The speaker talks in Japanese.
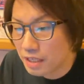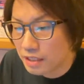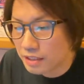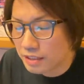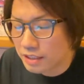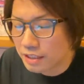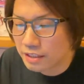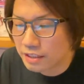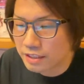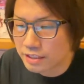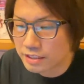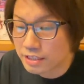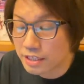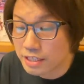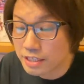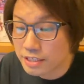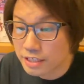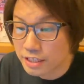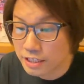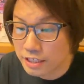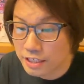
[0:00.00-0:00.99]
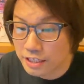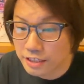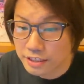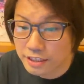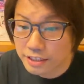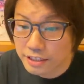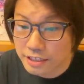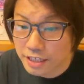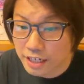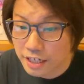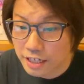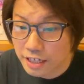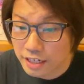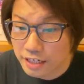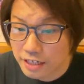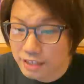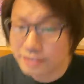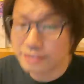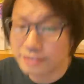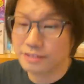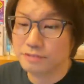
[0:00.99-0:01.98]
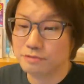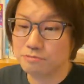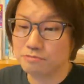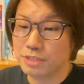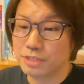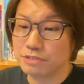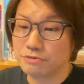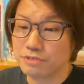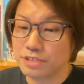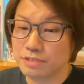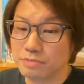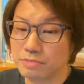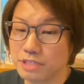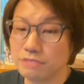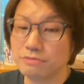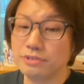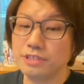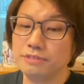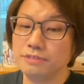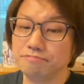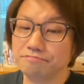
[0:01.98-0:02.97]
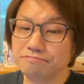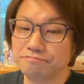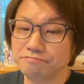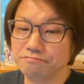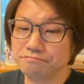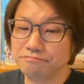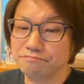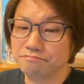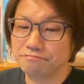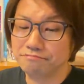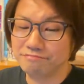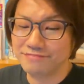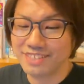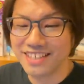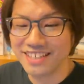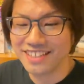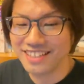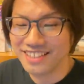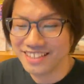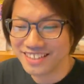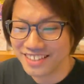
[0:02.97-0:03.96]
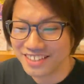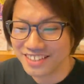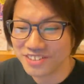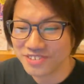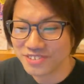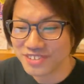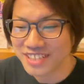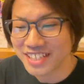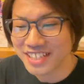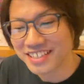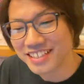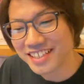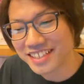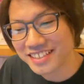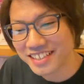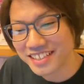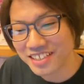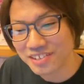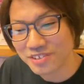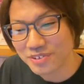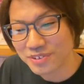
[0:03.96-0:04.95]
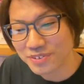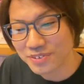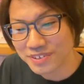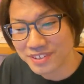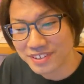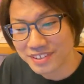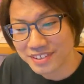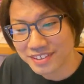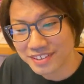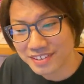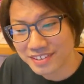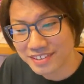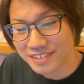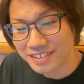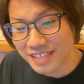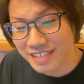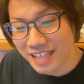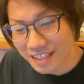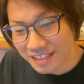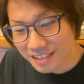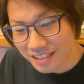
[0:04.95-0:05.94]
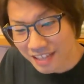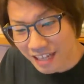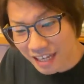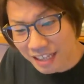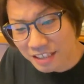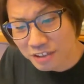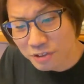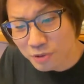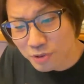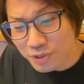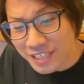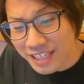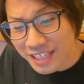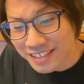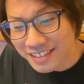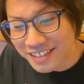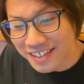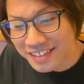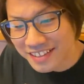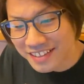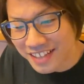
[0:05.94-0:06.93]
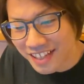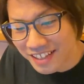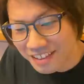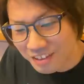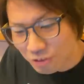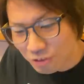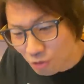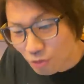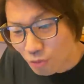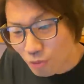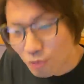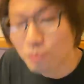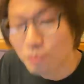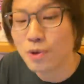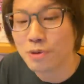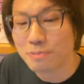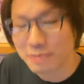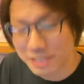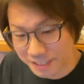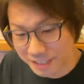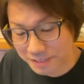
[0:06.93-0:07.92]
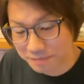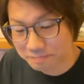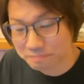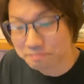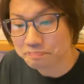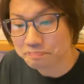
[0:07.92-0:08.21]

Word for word: だから鞘師が帰ってきた、びっくりびっくりって反応になったんだろうな、反応になったんだと思います。